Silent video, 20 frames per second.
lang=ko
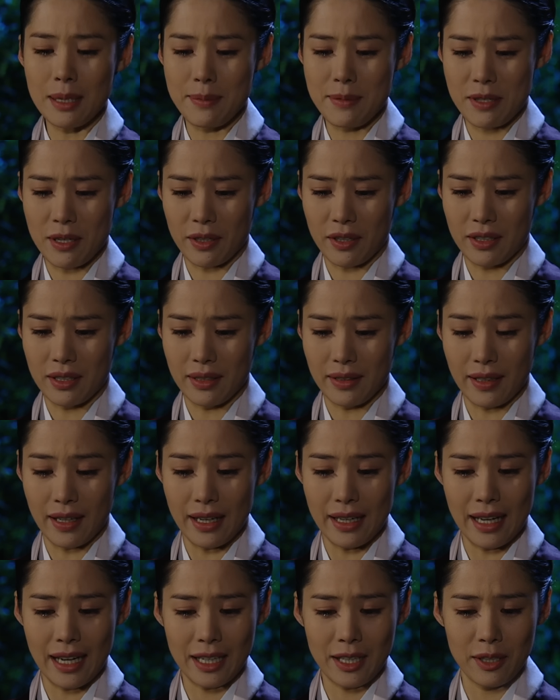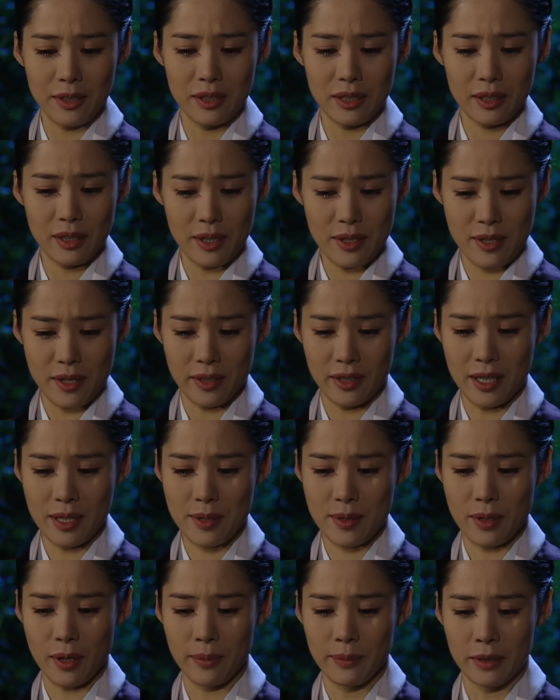임석이님과의 악연을 떨쳐낼
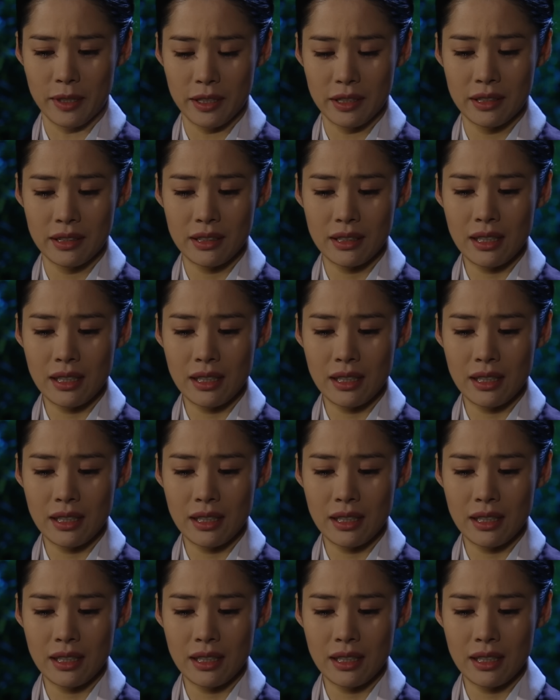수 없는